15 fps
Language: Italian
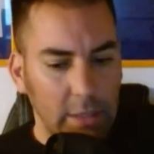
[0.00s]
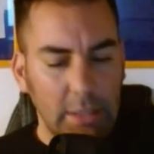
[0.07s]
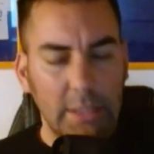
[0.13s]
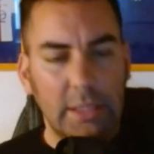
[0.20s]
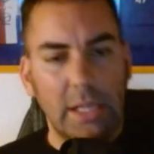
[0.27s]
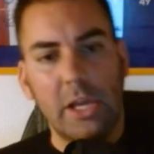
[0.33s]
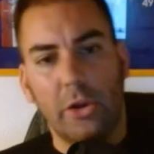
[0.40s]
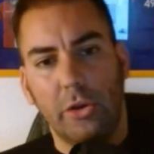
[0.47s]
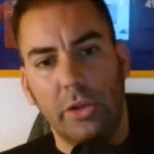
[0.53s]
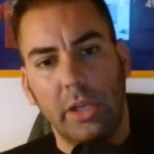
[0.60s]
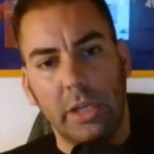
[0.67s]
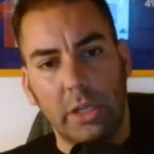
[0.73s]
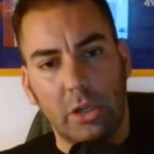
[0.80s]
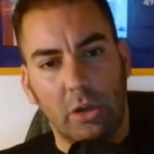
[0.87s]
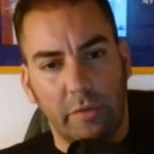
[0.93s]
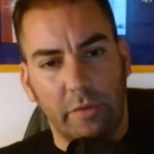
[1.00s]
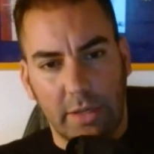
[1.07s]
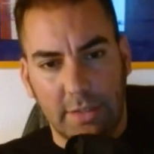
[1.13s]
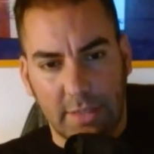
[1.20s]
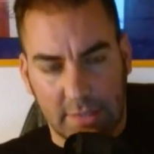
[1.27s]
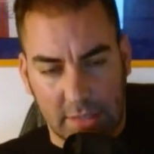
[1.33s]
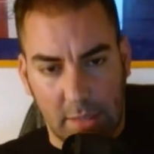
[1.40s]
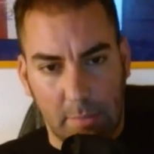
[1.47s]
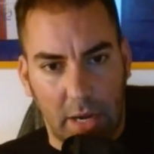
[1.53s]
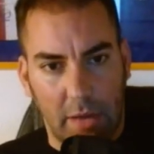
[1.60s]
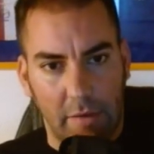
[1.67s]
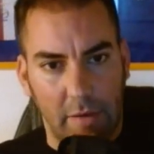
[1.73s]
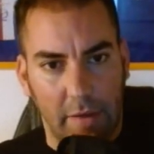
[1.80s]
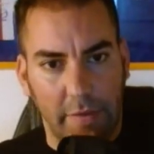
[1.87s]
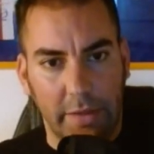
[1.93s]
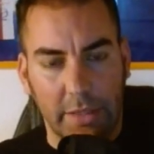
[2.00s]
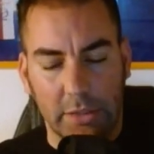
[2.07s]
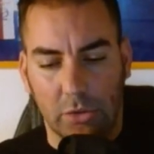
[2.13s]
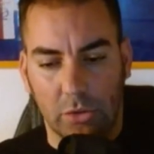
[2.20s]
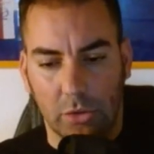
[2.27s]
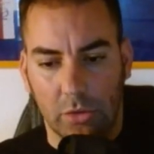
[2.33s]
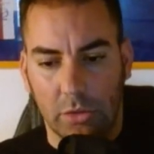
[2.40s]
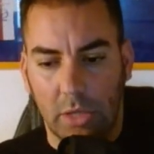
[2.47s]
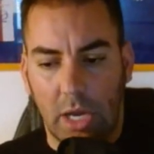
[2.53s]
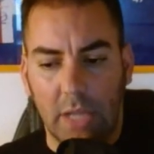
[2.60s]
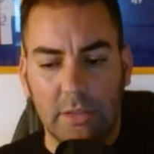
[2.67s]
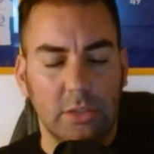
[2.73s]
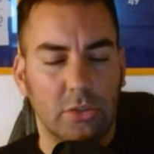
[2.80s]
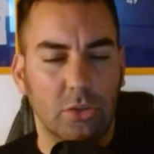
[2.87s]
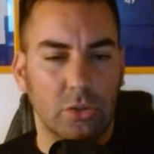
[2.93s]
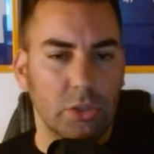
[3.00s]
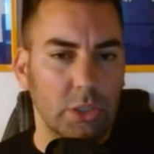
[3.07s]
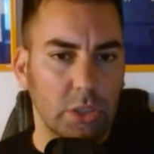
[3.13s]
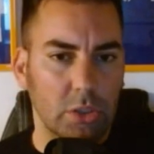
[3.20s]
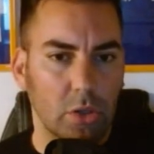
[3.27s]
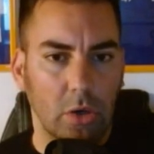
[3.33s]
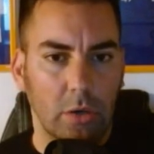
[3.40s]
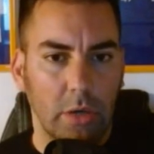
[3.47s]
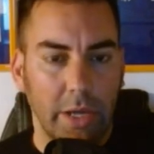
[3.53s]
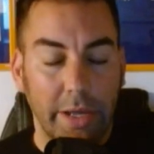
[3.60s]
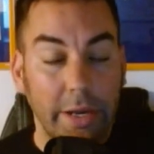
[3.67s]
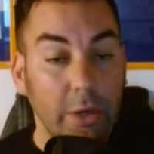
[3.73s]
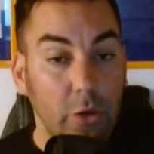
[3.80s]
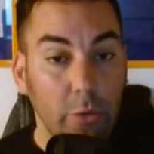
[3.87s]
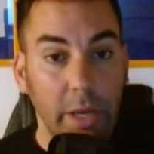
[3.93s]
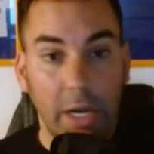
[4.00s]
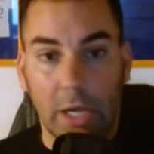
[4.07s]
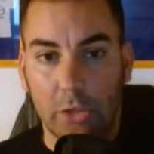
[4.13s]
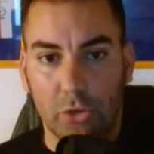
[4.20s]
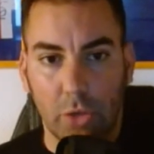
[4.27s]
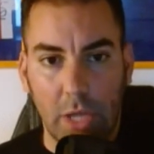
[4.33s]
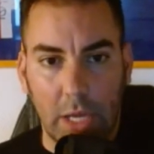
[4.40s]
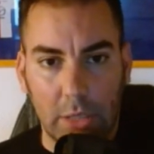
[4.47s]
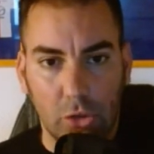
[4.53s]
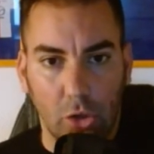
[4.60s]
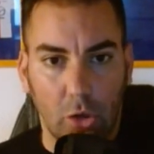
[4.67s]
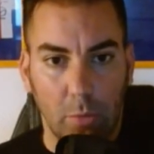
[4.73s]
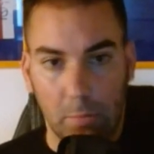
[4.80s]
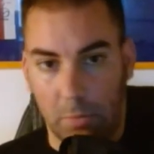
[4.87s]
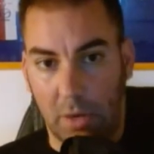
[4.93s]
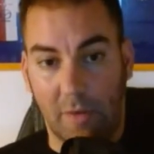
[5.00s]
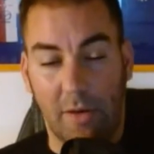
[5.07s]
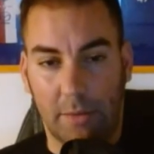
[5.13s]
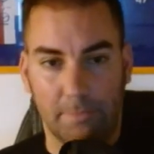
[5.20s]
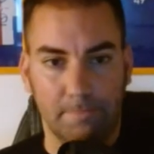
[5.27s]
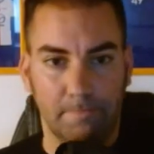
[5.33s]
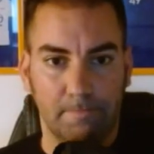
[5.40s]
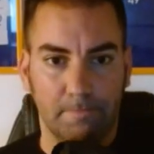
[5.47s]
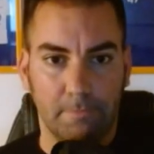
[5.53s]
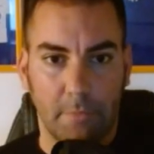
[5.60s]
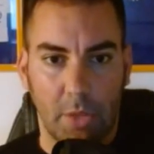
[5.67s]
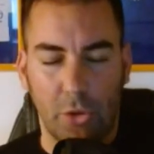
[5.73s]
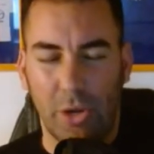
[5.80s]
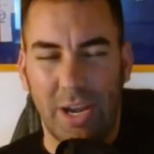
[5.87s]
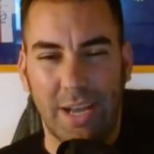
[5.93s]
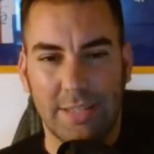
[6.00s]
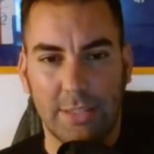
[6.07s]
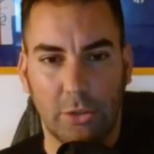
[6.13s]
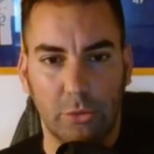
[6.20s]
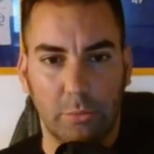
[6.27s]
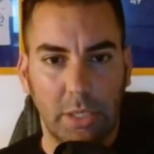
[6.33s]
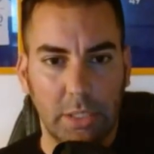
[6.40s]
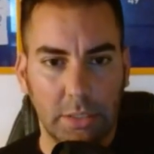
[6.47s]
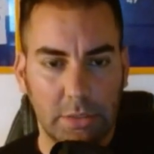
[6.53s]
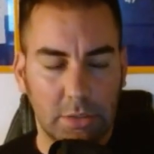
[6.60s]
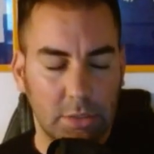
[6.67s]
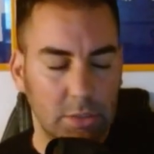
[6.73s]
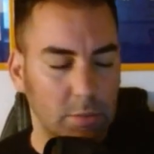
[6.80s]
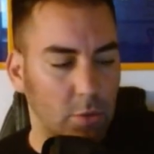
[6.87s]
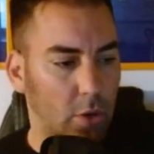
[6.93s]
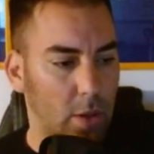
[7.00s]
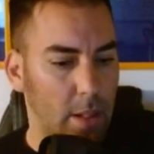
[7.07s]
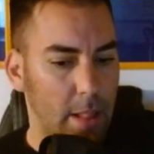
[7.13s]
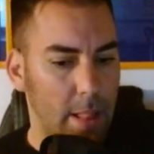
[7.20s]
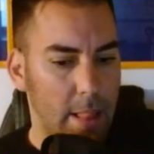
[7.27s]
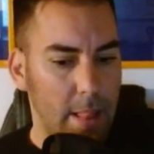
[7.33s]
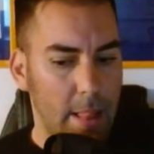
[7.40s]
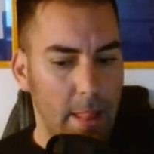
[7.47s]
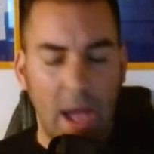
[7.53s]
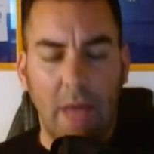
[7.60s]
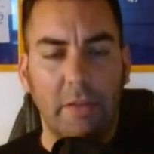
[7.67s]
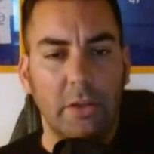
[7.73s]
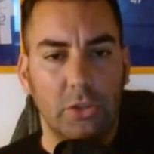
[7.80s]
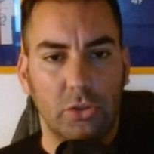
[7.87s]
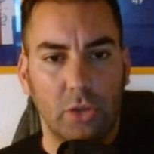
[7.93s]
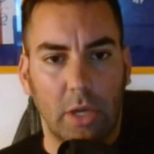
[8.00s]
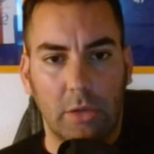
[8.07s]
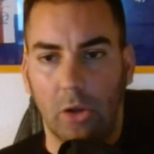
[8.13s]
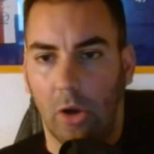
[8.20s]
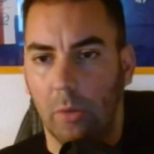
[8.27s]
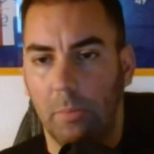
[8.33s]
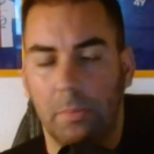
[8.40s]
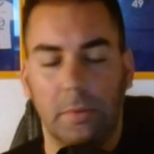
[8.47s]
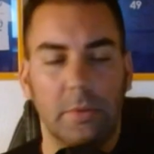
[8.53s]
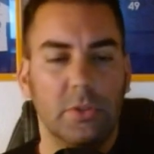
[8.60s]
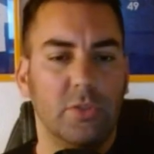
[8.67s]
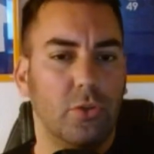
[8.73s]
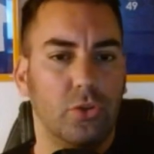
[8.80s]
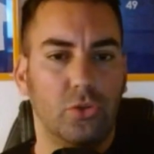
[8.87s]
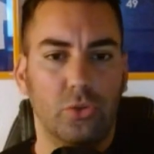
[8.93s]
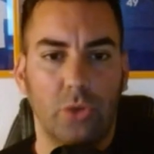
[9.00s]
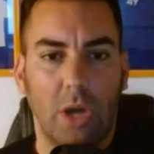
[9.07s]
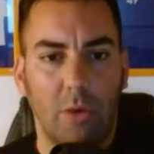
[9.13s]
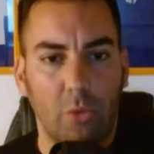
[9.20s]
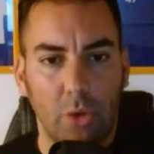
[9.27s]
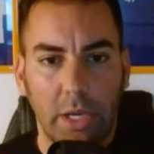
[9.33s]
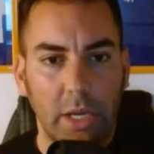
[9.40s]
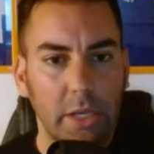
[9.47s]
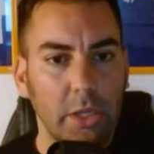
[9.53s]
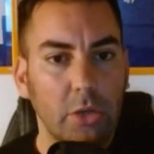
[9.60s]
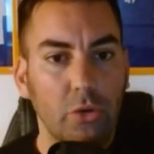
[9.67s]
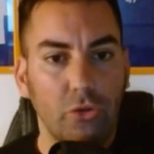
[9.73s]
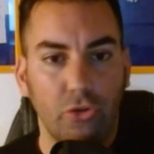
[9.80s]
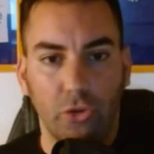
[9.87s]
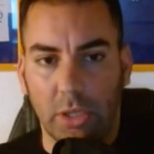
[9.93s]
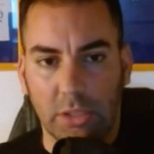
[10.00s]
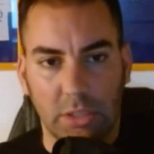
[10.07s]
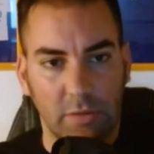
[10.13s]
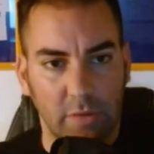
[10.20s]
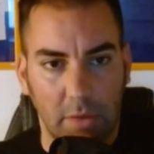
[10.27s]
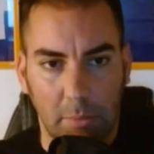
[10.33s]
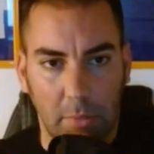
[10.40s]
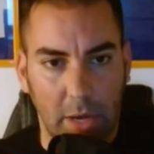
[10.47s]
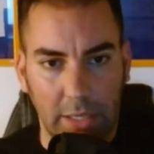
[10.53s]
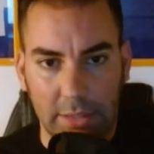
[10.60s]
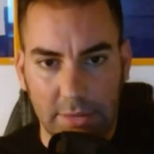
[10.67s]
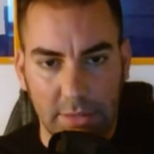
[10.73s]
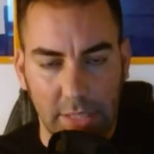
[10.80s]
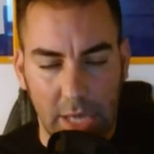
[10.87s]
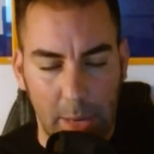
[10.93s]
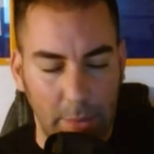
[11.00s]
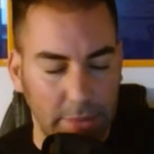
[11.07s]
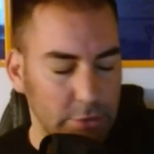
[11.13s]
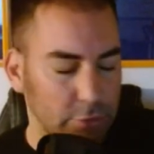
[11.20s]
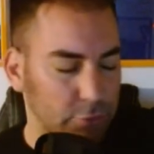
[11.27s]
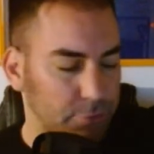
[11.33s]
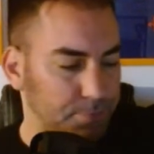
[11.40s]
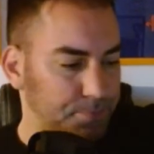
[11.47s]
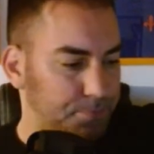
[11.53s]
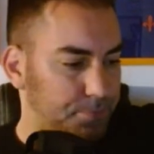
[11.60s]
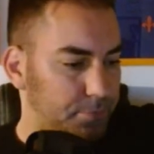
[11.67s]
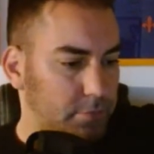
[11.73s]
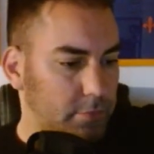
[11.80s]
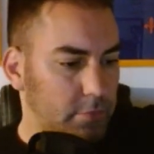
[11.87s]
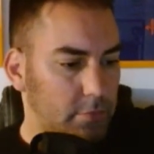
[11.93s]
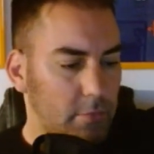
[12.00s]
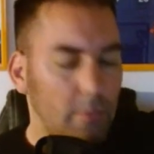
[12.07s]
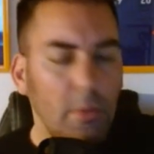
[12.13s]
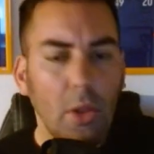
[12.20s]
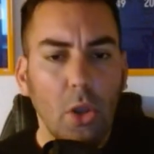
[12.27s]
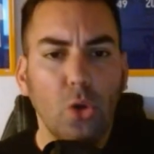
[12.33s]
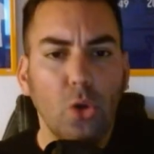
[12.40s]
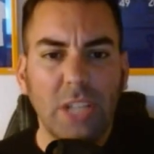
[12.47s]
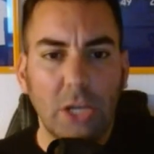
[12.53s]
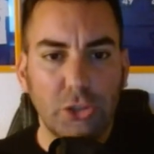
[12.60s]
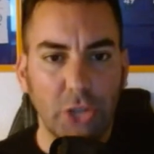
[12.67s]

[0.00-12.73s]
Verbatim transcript: Italiano ieri in conferenza stampa l'aveva detto. Adesso Nico è recuperato e al top, ma non era stato benissimo adesso è al top. Sfortuna vuole che Nico gioca e si fa male, stiramento. Cosa